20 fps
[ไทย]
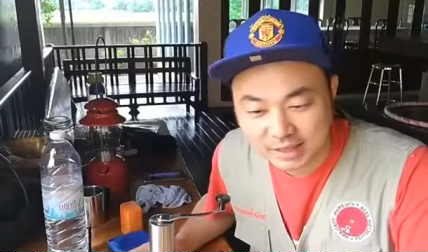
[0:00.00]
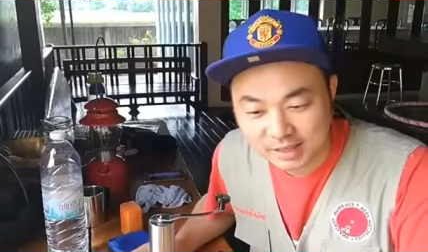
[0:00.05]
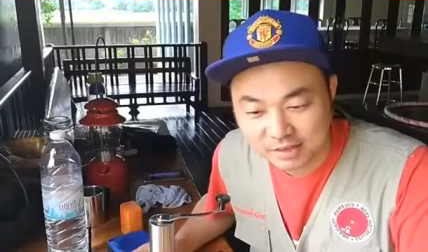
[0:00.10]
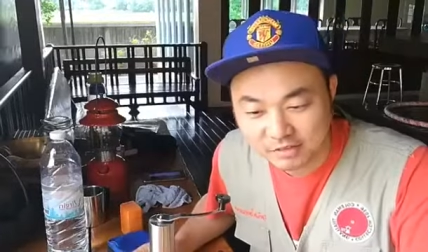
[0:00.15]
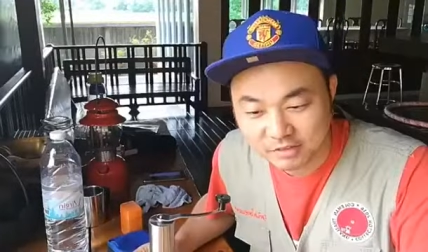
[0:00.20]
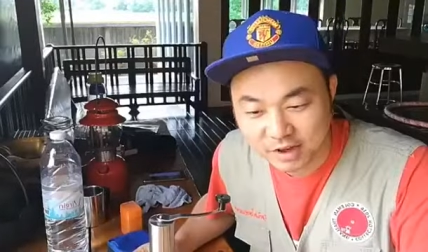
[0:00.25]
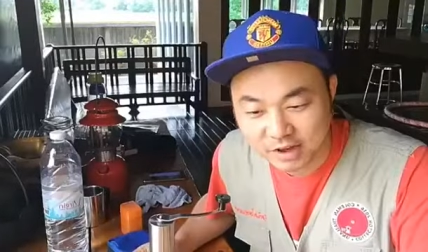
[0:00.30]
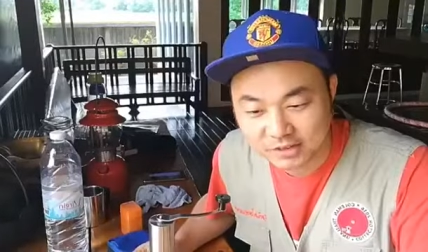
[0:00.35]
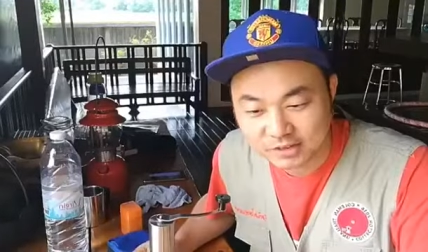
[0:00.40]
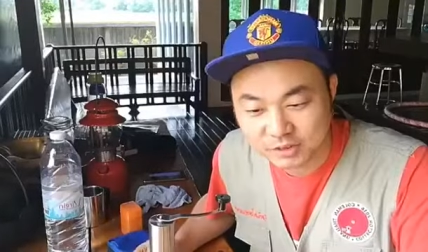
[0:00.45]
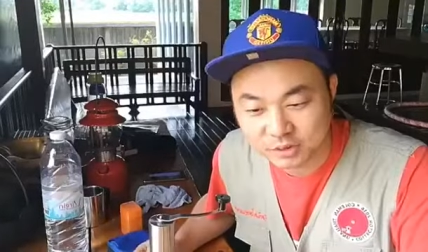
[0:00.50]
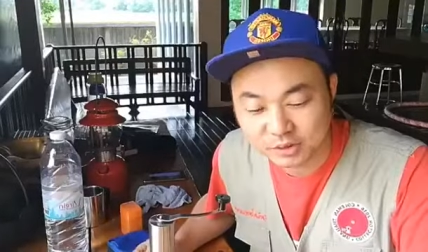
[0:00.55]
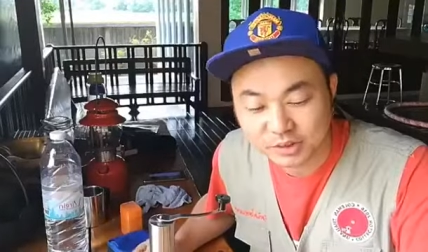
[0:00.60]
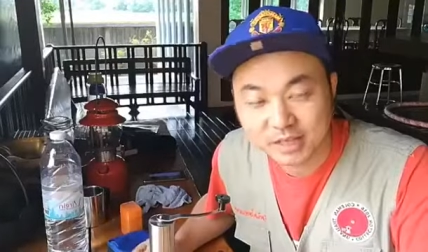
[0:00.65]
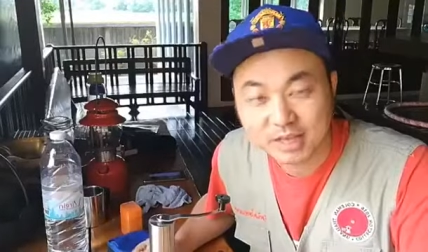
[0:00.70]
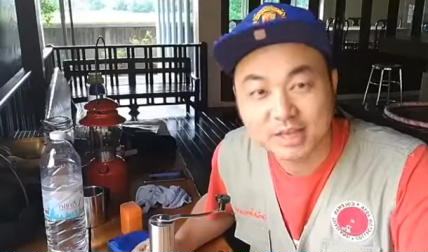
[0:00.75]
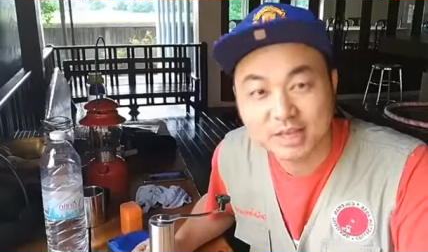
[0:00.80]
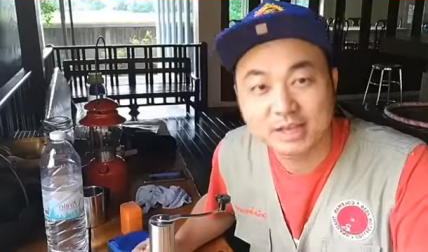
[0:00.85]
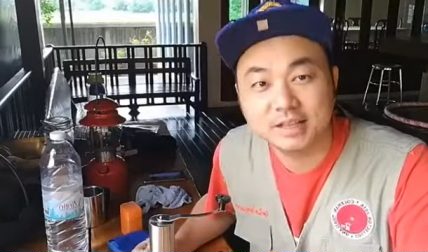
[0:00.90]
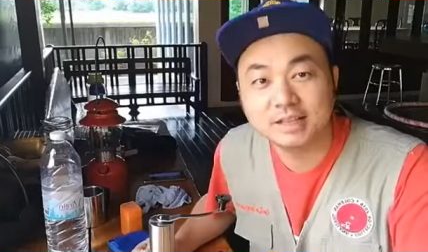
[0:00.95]
กาแฟสด
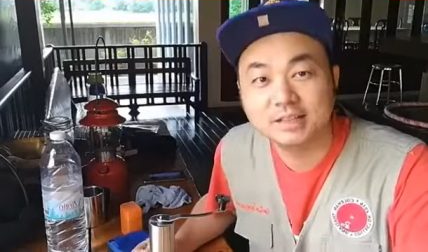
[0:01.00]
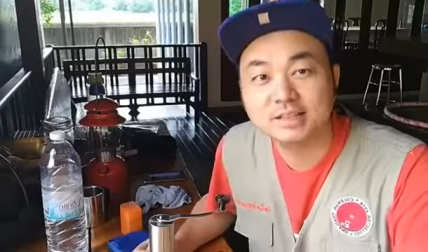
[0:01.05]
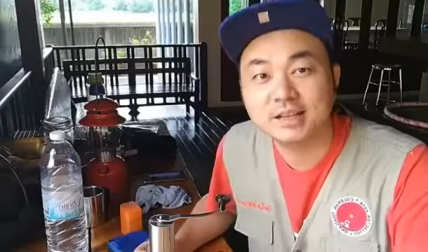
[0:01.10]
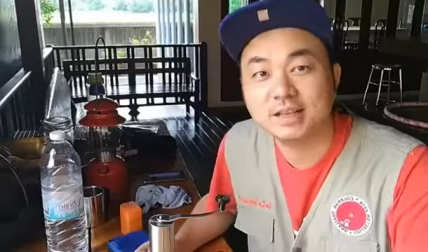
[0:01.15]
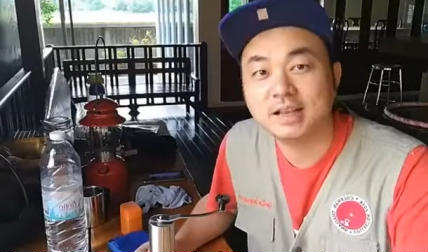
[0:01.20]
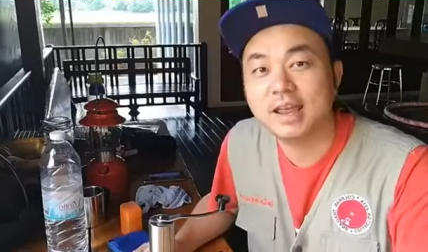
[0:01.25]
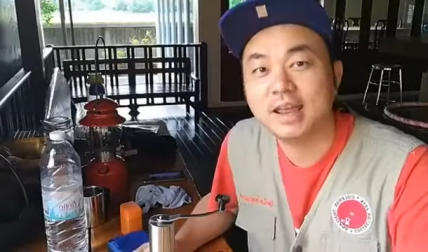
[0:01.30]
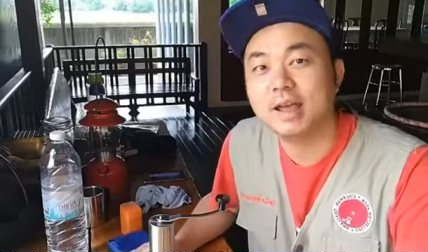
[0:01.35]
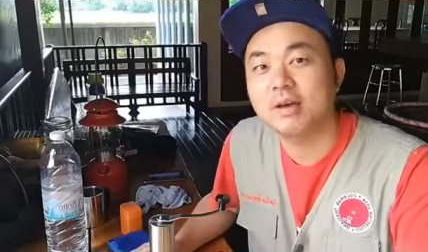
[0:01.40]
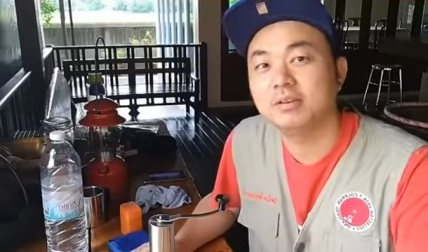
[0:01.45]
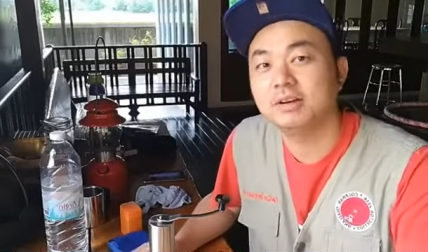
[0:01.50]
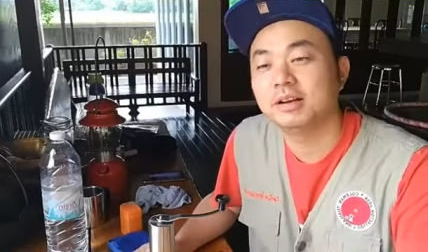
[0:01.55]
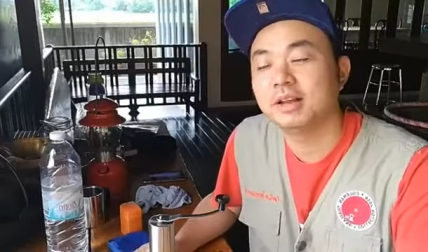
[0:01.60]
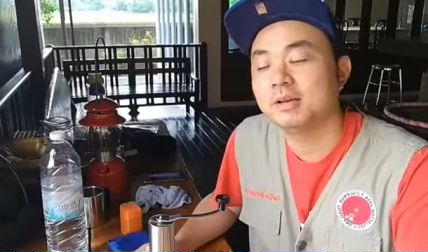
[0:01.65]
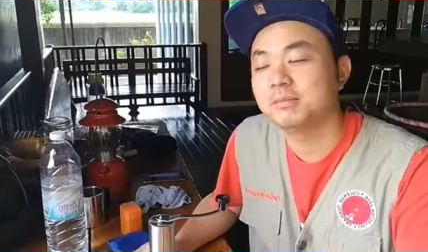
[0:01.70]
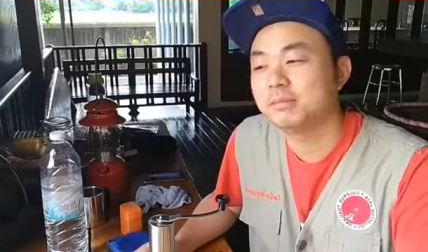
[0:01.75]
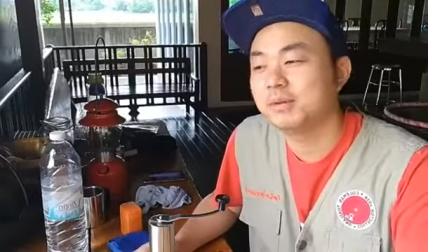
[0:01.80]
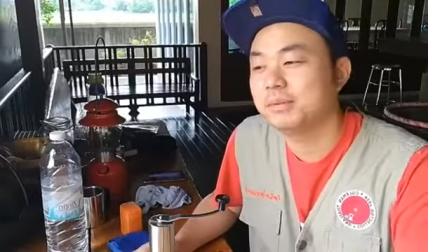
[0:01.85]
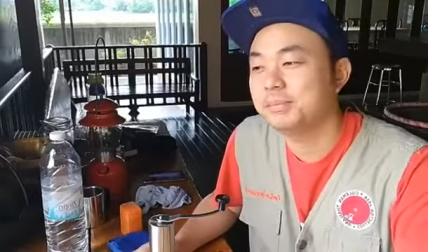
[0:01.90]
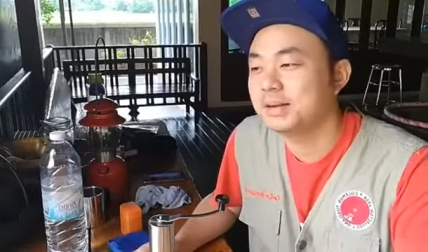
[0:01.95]
กินสักแก้วหนึ่งเนี่
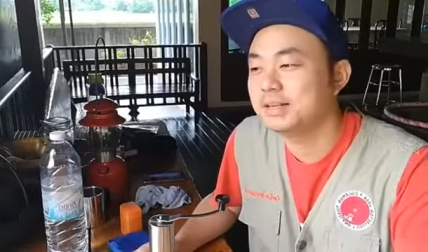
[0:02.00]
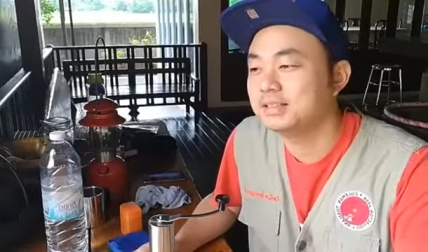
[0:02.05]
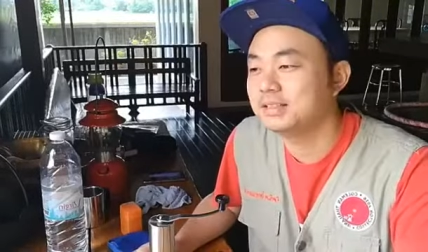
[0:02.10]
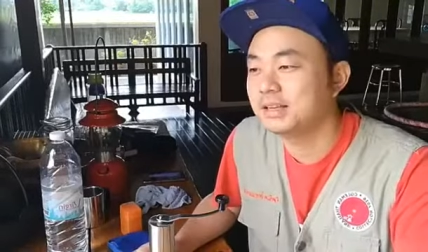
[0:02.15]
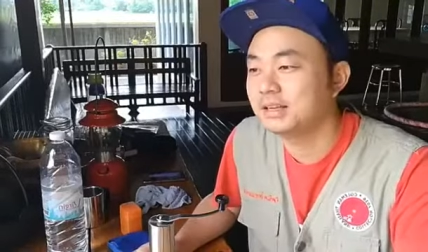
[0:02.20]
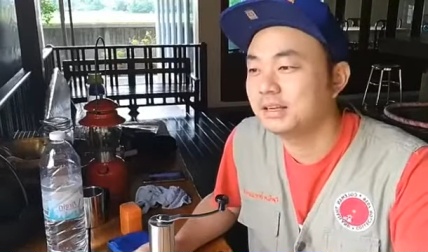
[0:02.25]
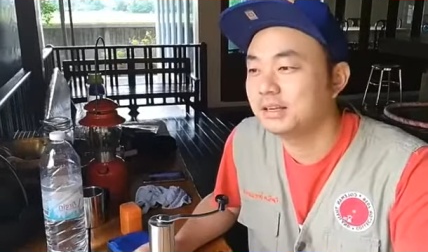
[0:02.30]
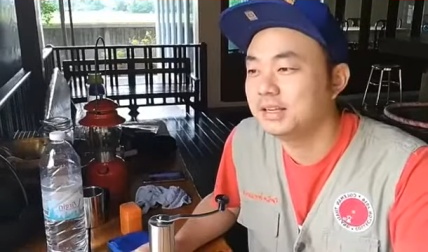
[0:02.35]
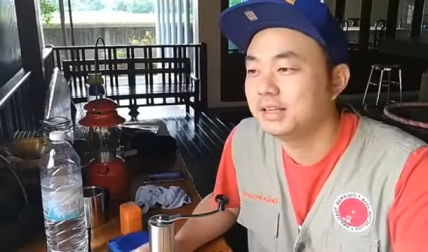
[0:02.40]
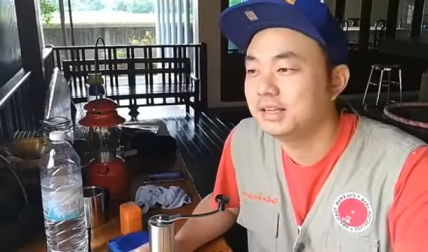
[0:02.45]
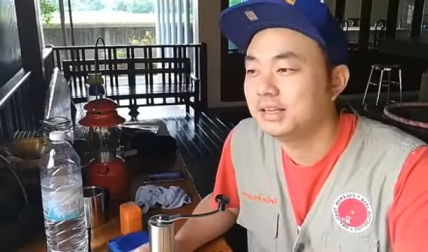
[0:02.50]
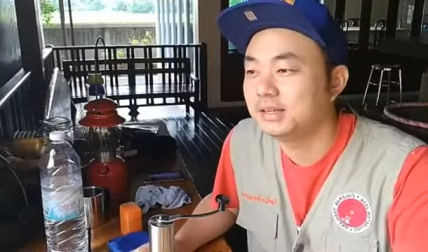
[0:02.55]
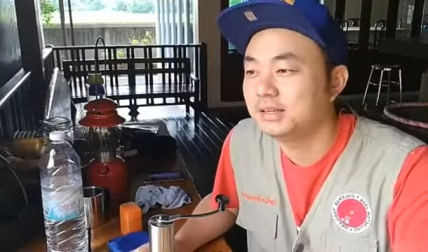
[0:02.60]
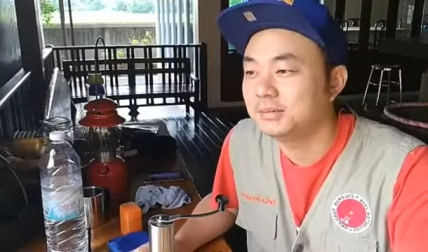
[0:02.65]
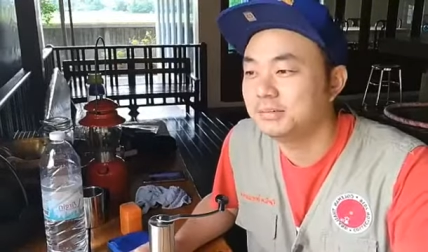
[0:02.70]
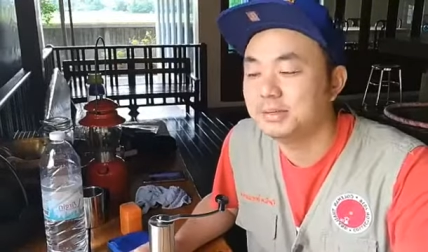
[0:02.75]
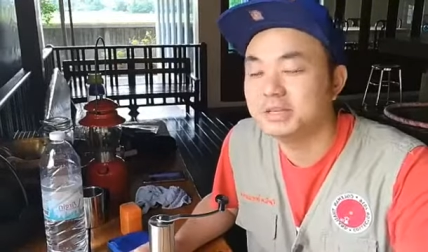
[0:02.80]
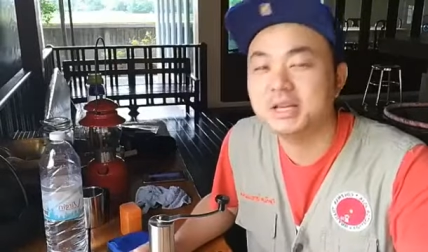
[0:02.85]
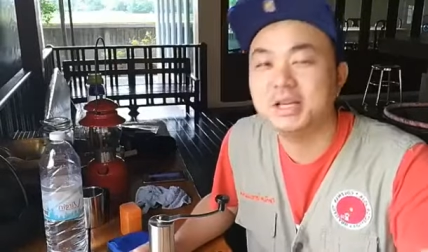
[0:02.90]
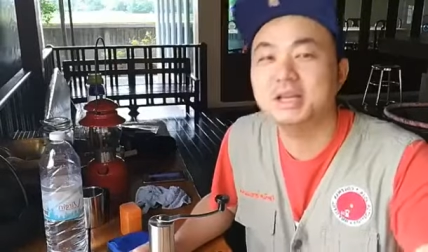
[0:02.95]
ยมันเป็นสิ่งที่
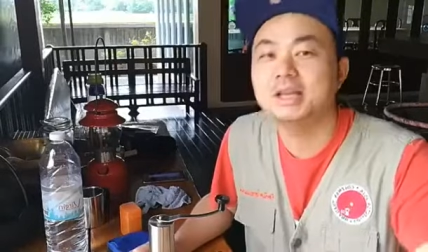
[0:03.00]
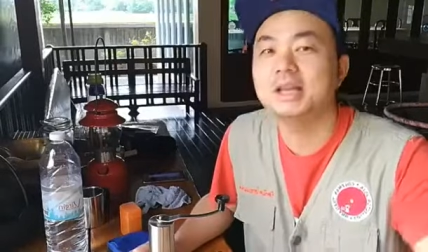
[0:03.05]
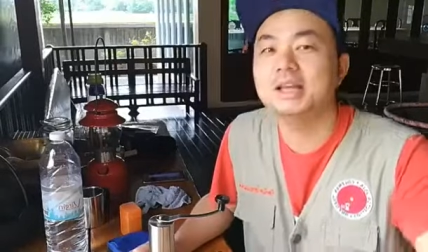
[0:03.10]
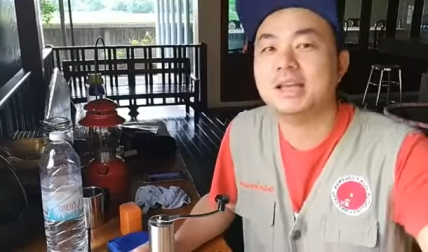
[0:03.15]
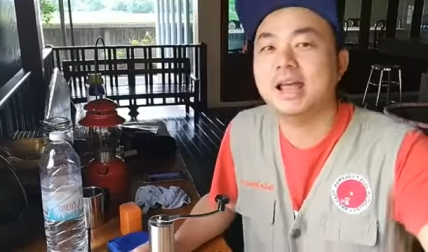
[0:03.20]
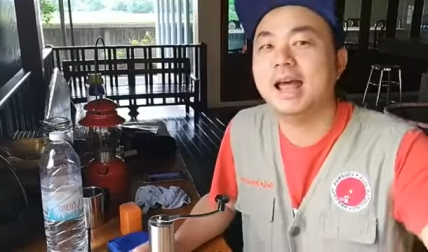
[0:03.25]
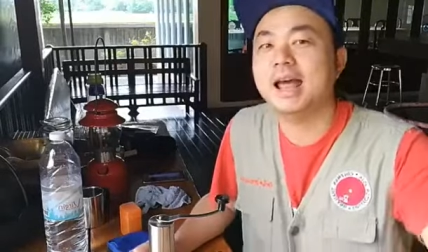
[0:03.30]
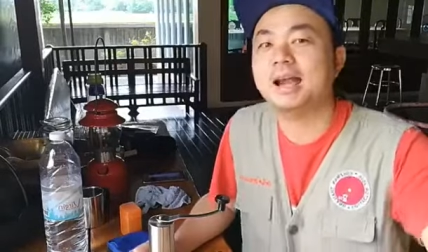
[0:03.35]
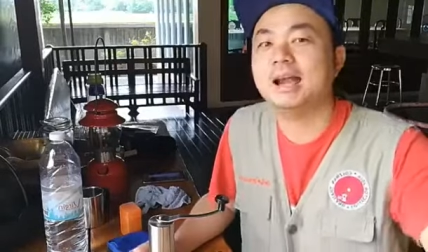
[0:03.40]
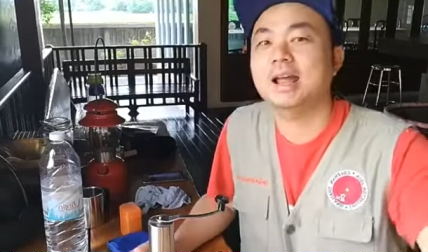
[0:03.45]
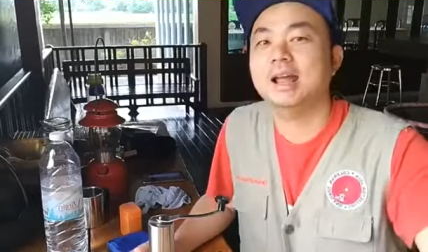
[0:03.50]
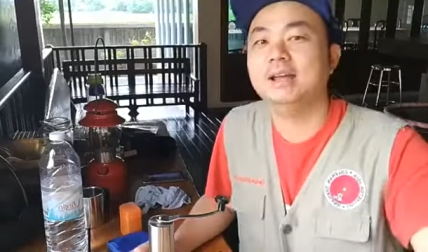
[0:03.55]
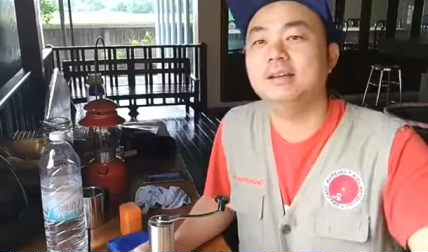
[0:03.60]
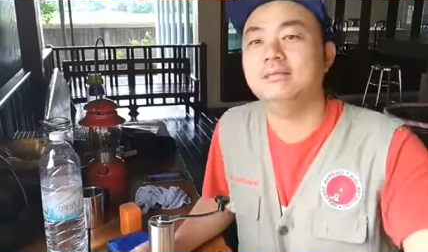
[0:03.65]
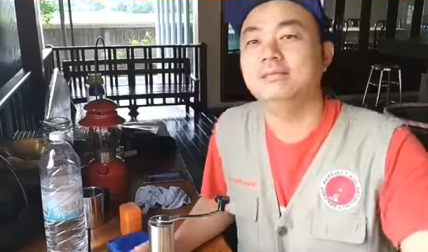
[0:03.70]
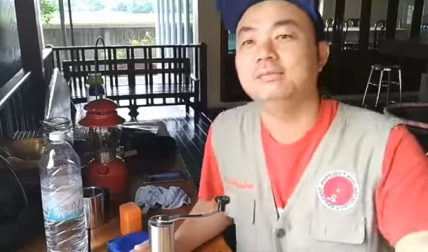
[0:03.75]
ไม่ใช่เรื่องยากนะ